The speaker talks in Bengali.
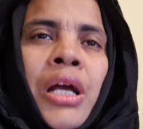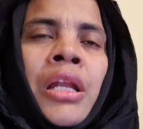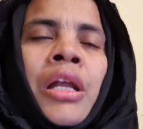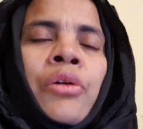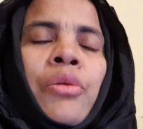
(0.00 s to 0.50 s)

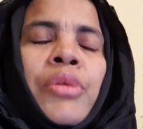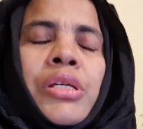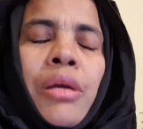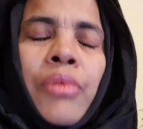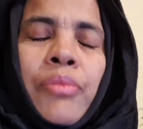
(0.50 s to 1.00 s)
আল্লাহ কবে
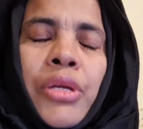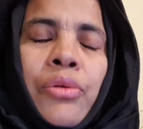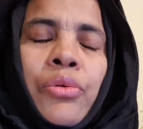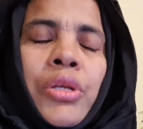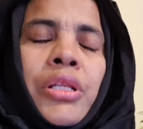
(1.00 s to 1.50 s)
স্বাভাবিক
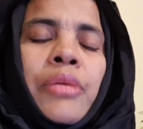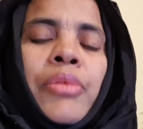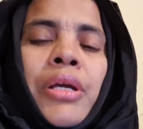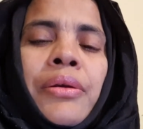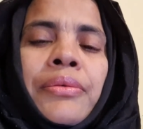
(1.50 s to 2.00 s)
করে
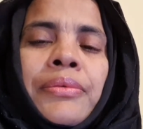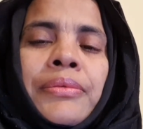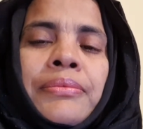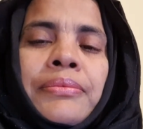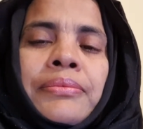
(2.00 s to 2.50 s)
দিবে
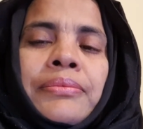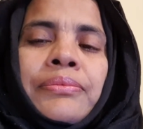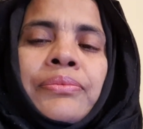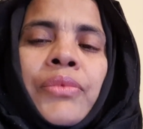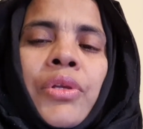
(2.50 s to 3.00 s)

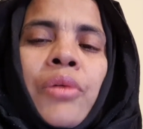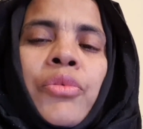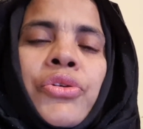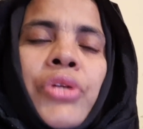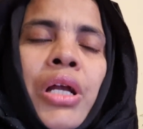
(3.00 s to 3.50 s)

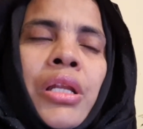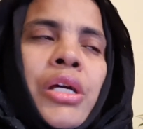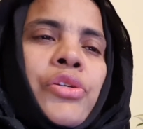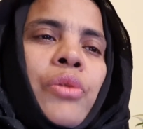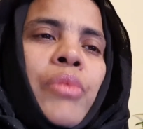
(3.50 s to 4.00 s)
অবশ্যই
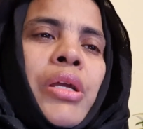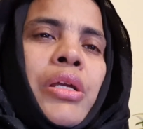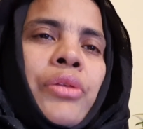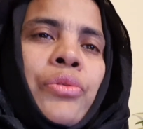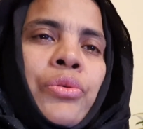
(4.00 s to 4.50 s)
আল্লাহ
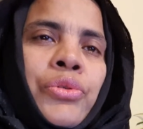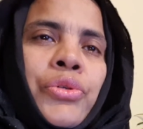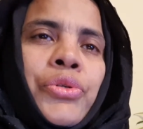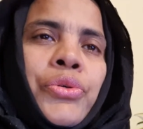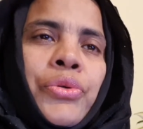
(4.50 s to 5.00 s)
সবাইকে
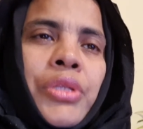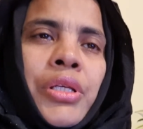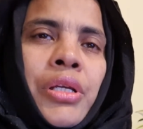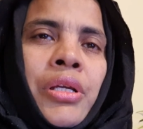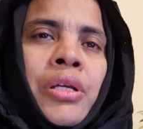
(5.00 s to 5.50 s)
ধৈর্য
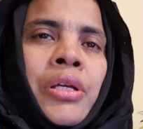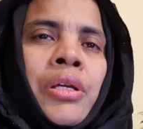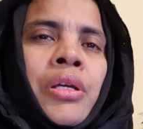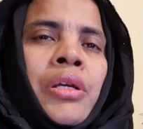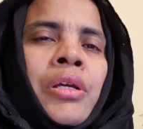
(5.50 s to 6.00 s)
শক্তি
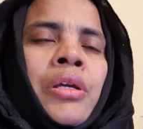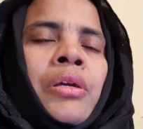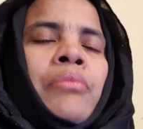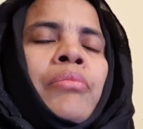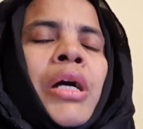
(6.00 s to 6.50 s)

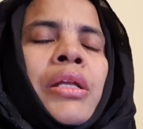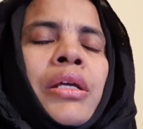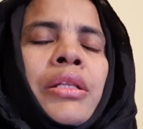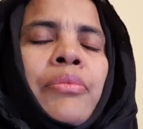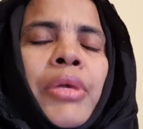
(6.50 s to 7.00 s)

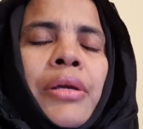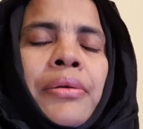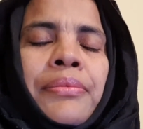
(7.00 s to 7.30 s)
বাড়িয়ে দিবে